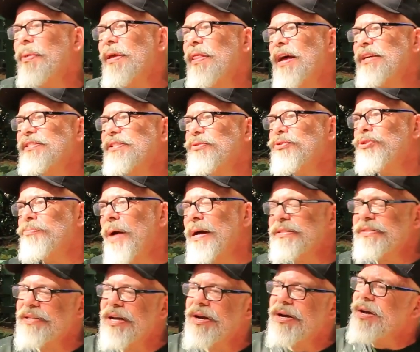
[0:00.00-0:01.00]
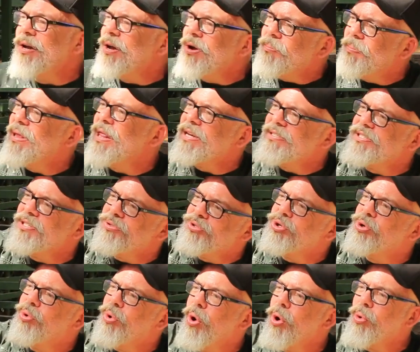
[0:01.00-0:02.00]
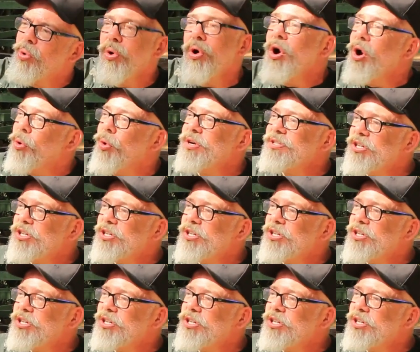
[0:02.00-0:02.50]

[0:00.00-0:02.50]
um pedacinho de maçã, um pedacinho de coco,